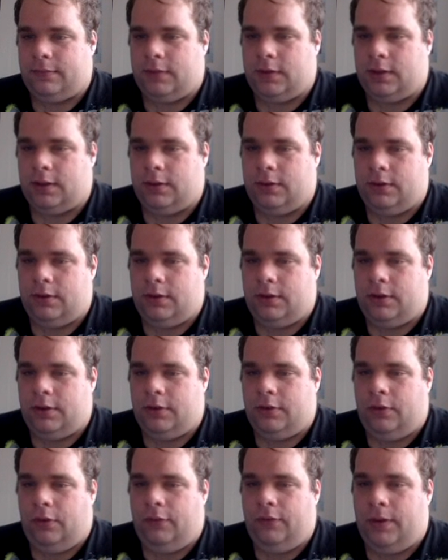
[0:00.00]

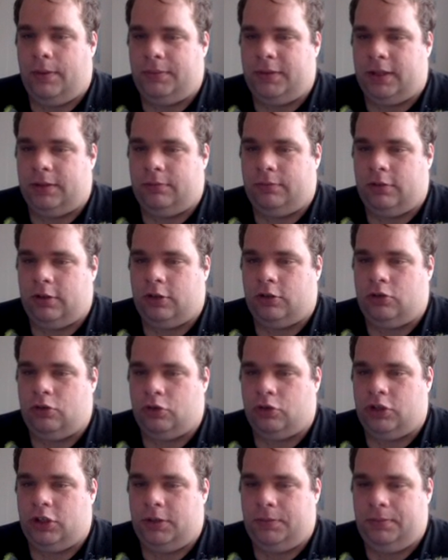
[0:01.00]
Euh, on, va peut-être
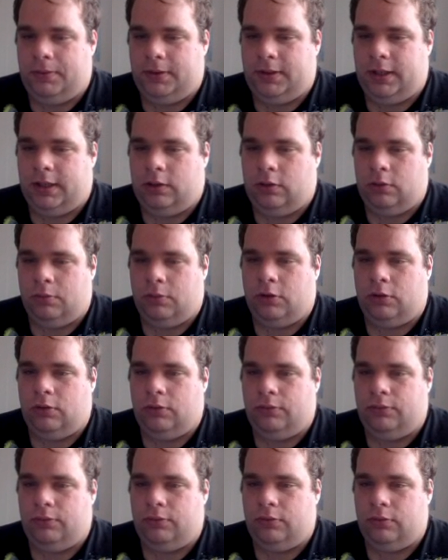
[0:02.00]
changer peut-être le mode de
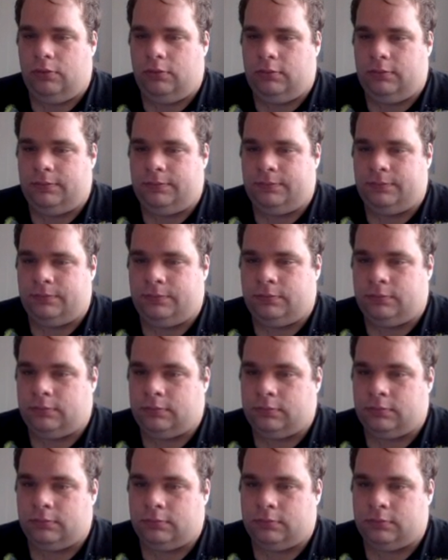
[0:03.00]
fusion
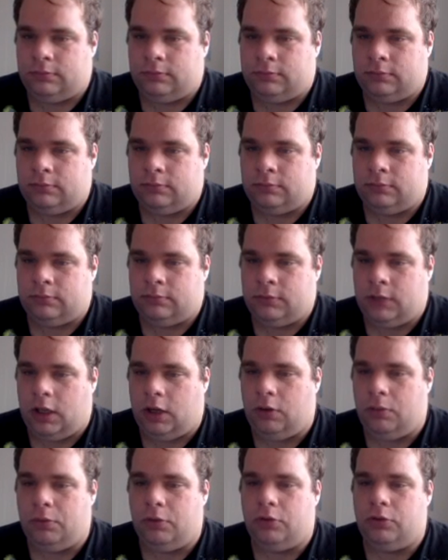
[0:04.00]
à ah,
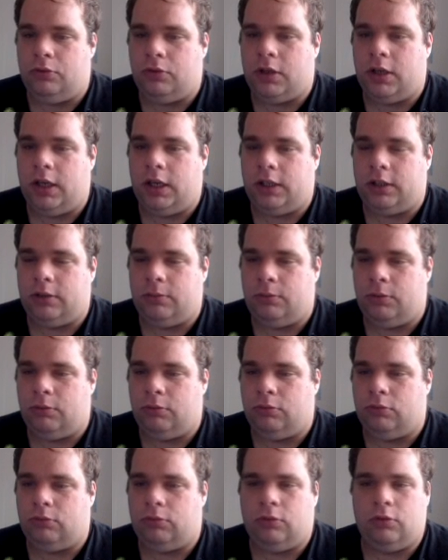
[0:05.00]
le mode du calque, mais
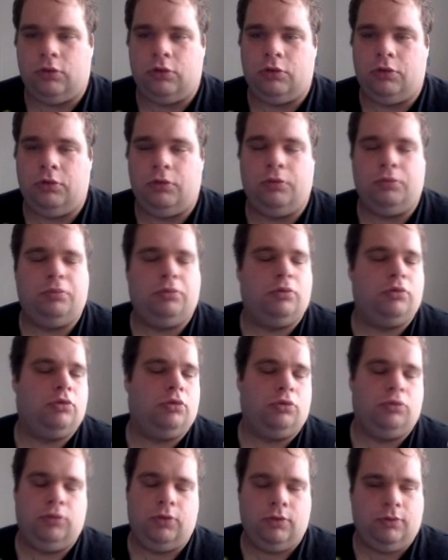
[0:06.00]
bon, euh, pour
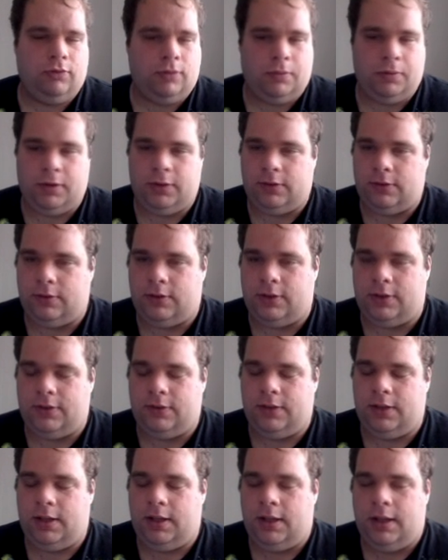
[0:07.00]
aujourd'hui, on ne va pas les
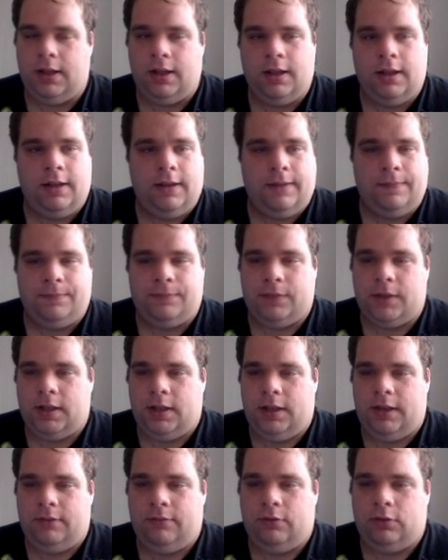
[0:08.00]
utiliser.
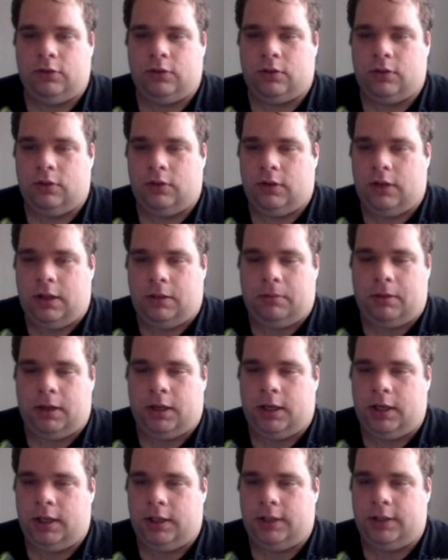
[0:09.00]
Et votre arbre
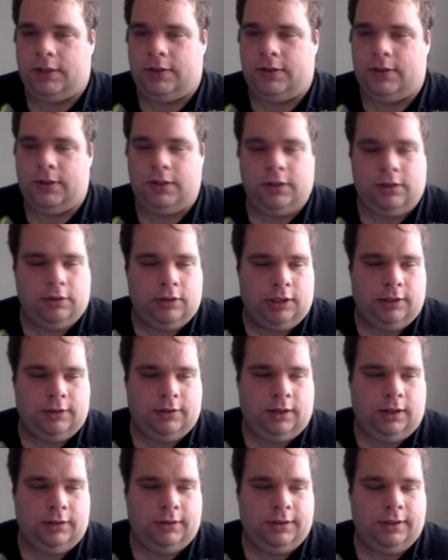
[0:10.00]
calque ici, qui
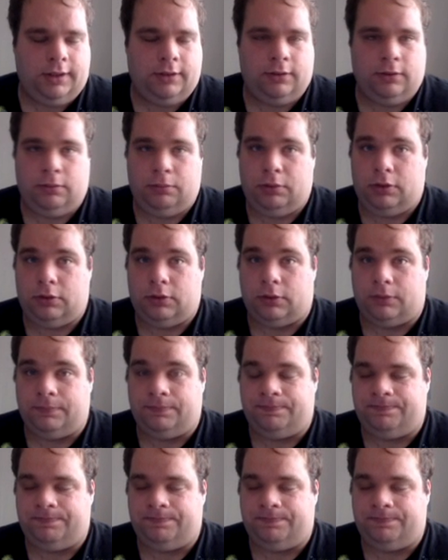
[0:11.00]
sera très important.